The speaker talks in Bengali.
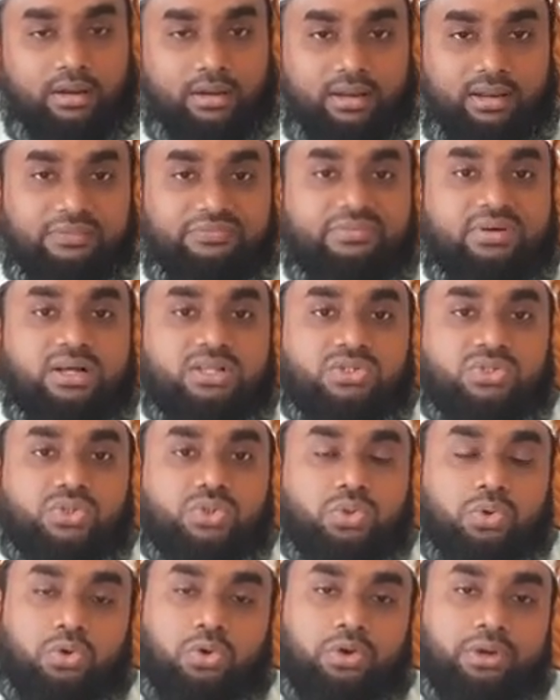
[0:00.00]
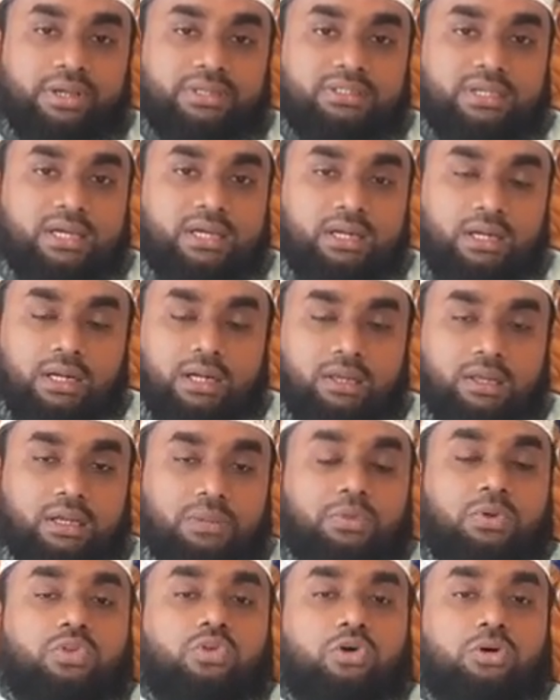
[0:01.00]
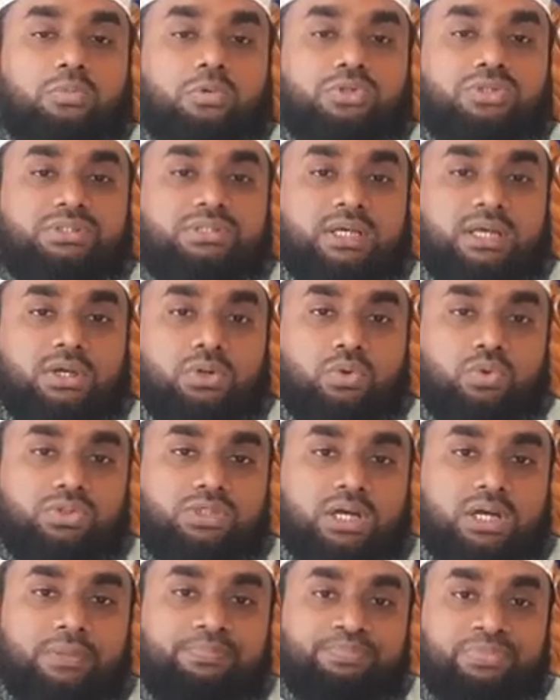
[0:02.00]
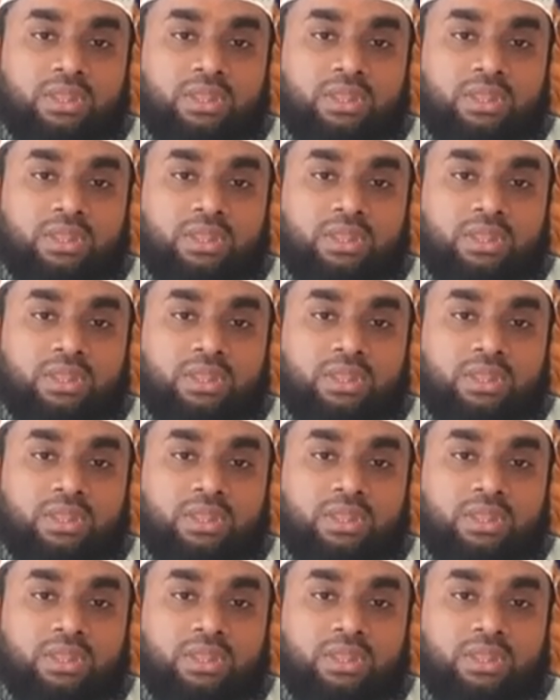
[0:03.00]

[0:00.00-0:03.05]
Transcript: নেফাজ শুরু হয়ে যায় এমতো অবস্থায় রোজা